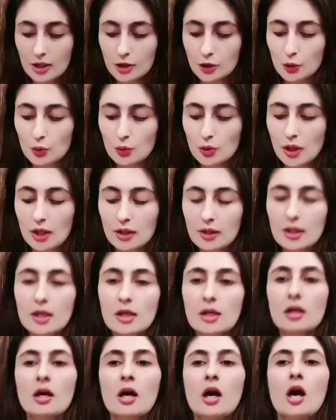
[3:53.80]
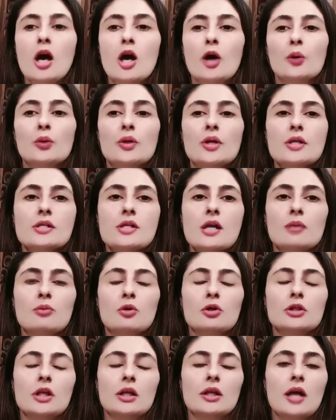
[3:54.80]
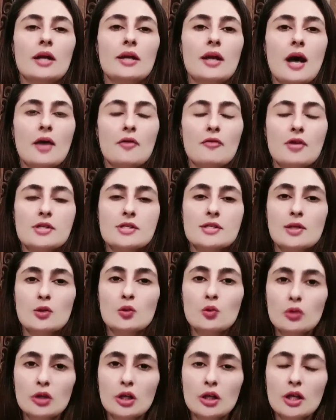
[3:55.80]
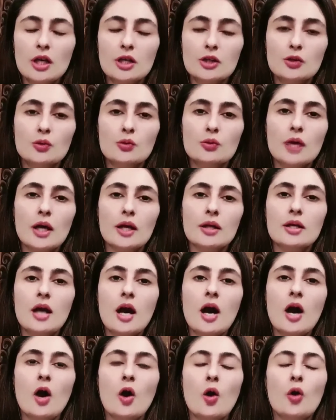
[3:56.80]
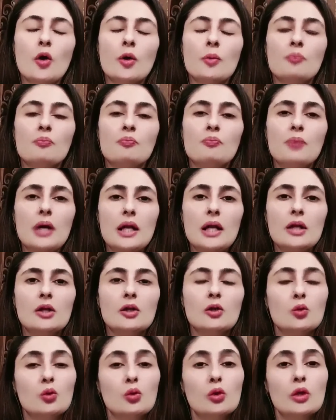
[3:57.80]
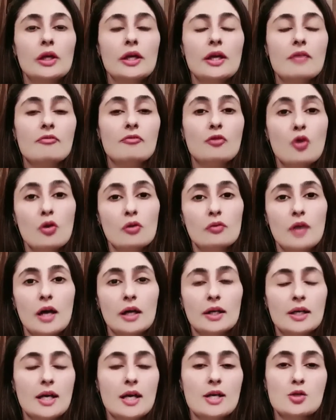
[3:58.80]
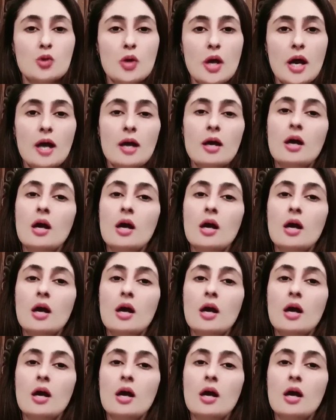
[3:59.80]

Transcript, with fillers: शुरू कर दी उनके साथ बहुत ज़्यादा नारवा सलूक करना शुरू कर दिया और बिल्कुल ये वो वाक़ जो है